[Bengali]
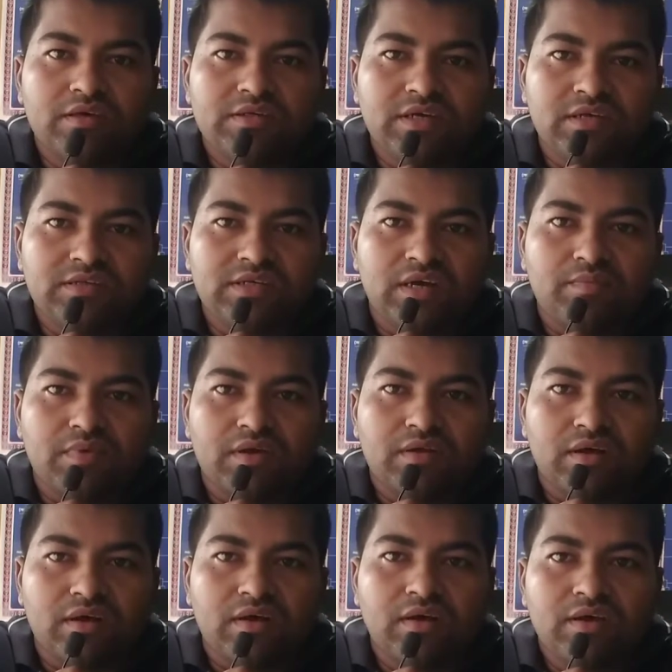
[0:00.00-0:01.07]
সেই
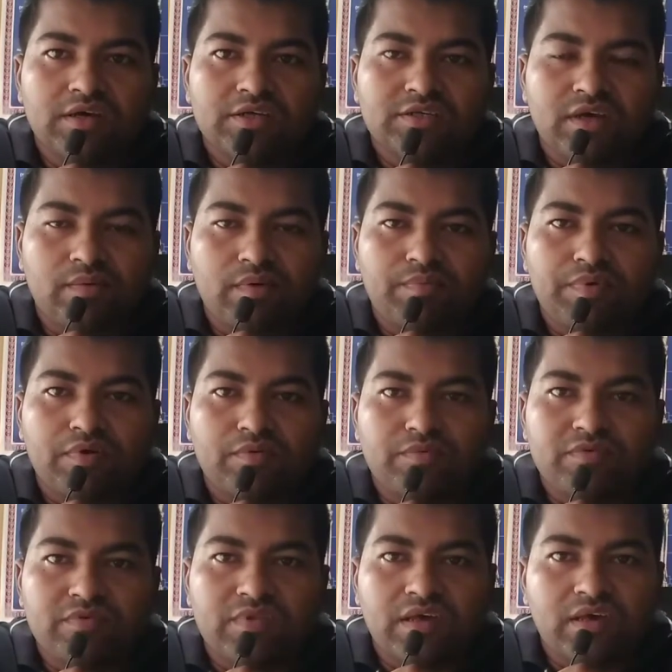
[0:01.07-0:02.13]
চামড়াটা স্বাভাবিক
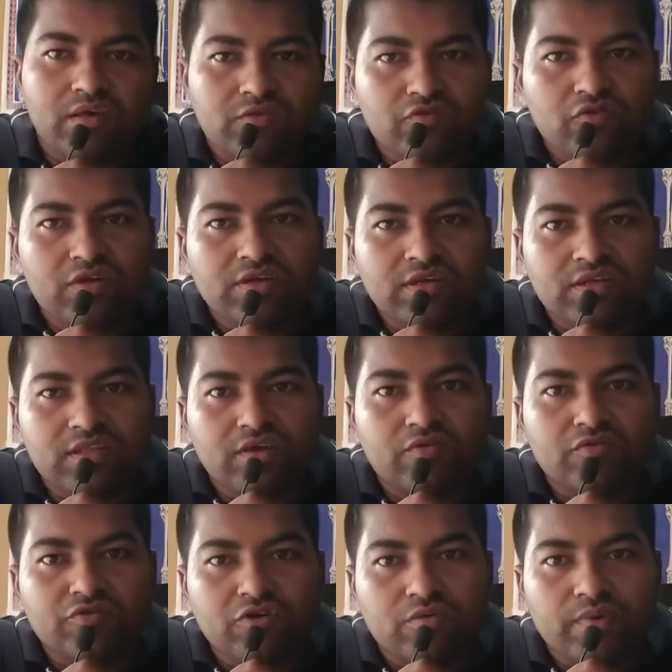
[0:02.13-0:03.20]
অবস্থায় চলে যেতে
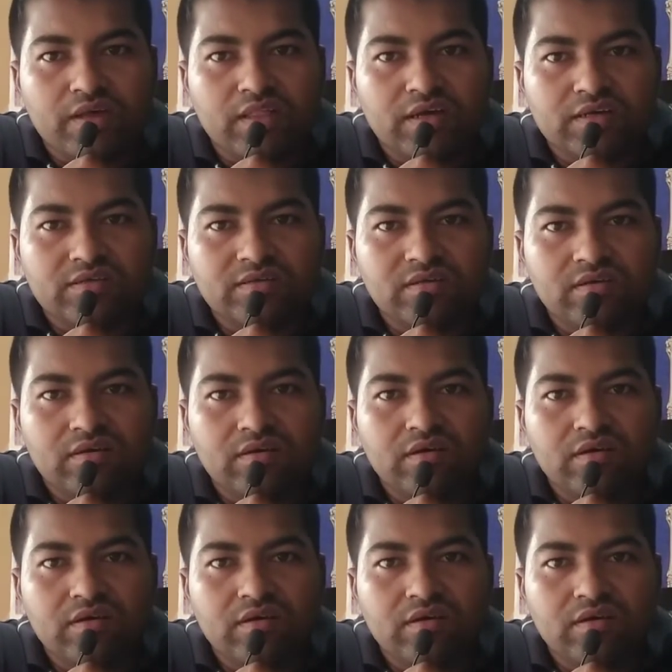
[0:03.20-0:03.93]
একটু সময় লাগছে